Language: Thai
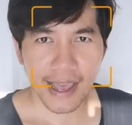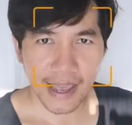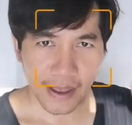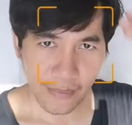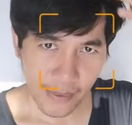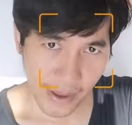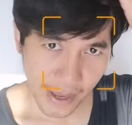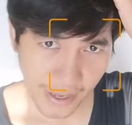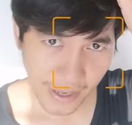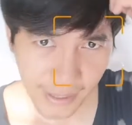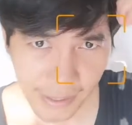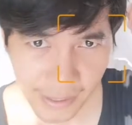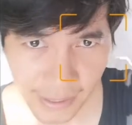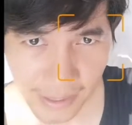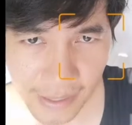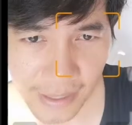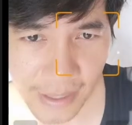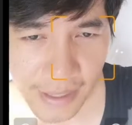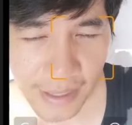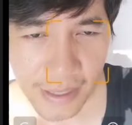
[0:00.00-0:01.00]
เห็นไหม
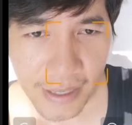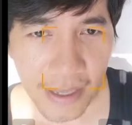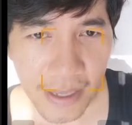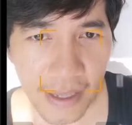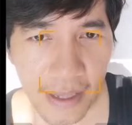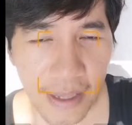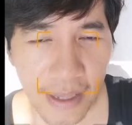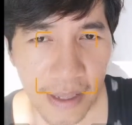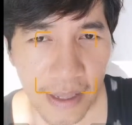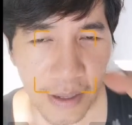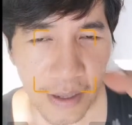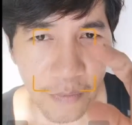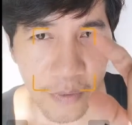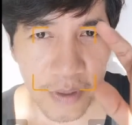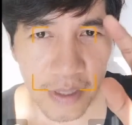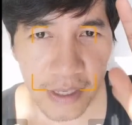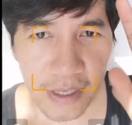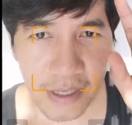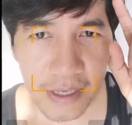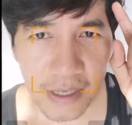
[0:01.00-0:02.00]

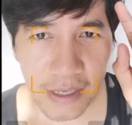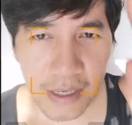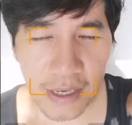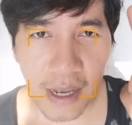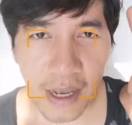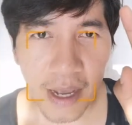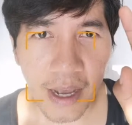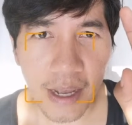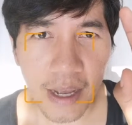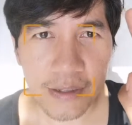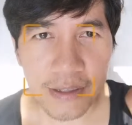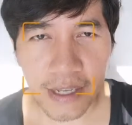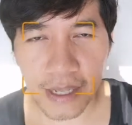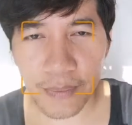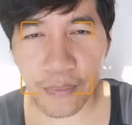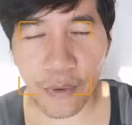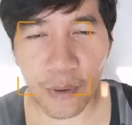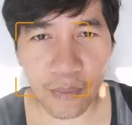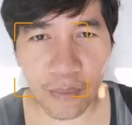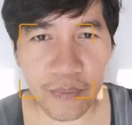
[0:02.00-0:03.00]
วิธีเซ
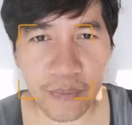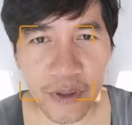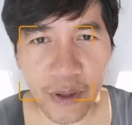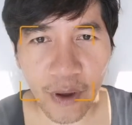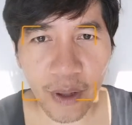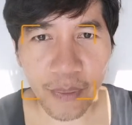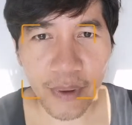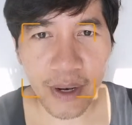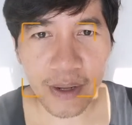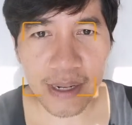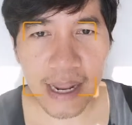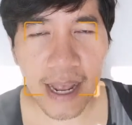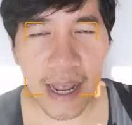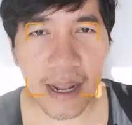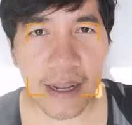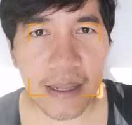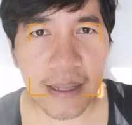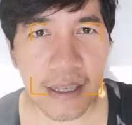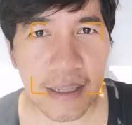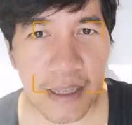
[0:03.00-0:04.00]
ตผมสอนแล้ว
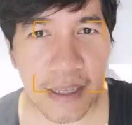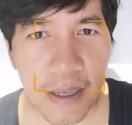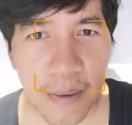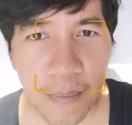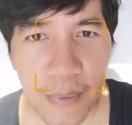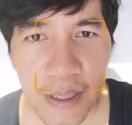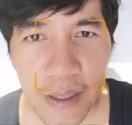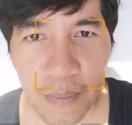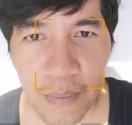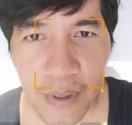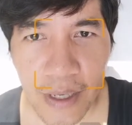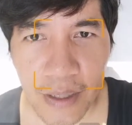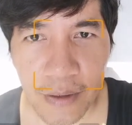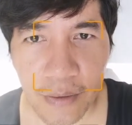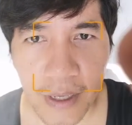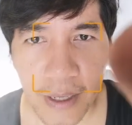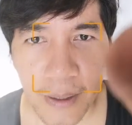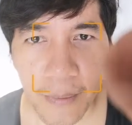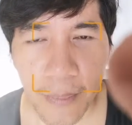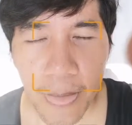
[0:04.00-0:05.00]
นะ ทีนี้มันจะมี
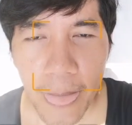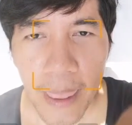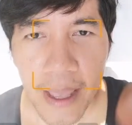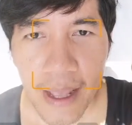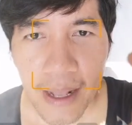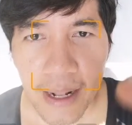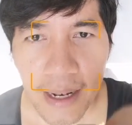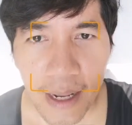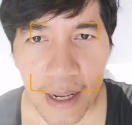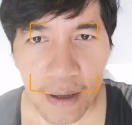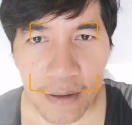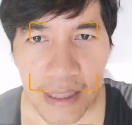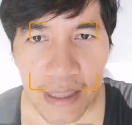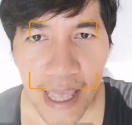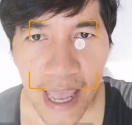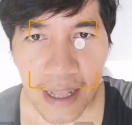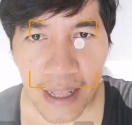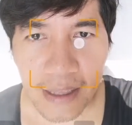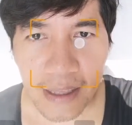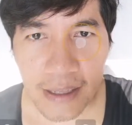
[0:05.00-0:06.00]
ตรงนี้เรา
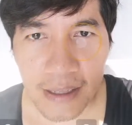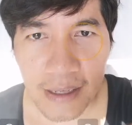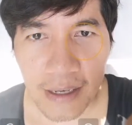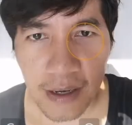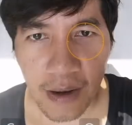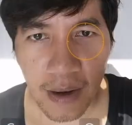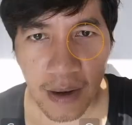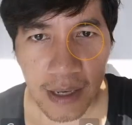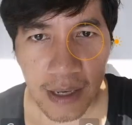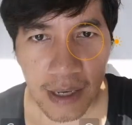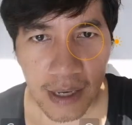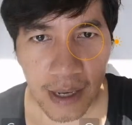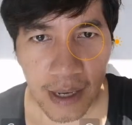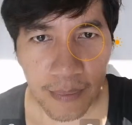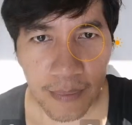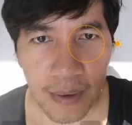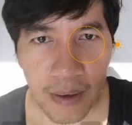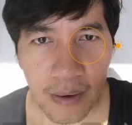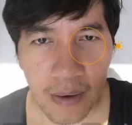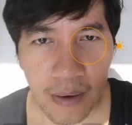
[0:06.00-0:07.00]
แตะทีนึงก่อนนะครั
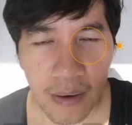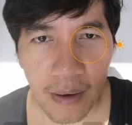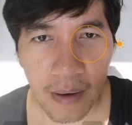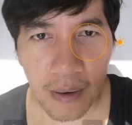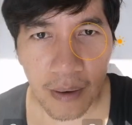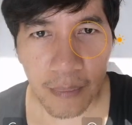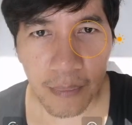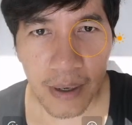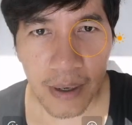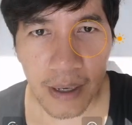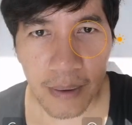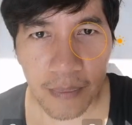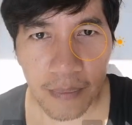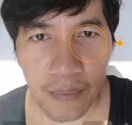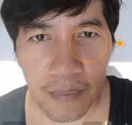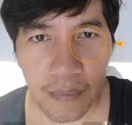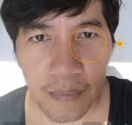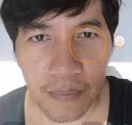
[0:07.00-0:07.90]
บ แล้วก็เพิ่ม